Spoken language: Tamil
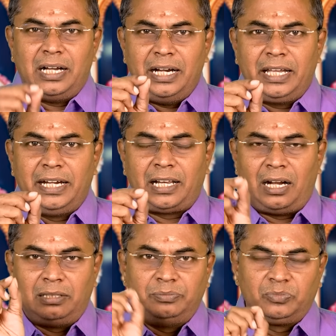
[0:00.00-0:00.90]

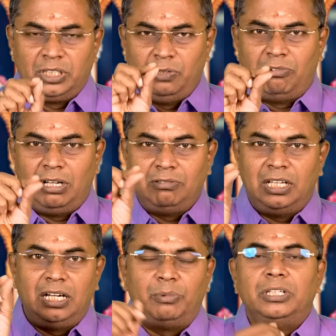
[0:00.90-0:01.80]
கணக்கிட்டலாம் இவ்வளவு
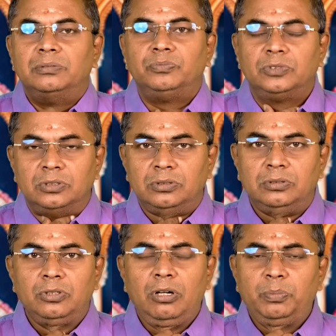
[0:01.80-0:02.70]
தான் அப்படின்னு
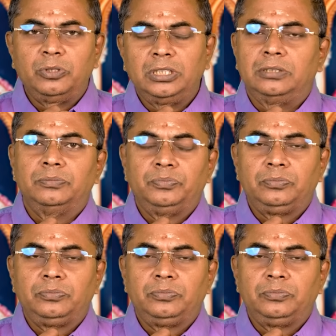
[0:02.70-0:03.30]
சொல்லப்போனால்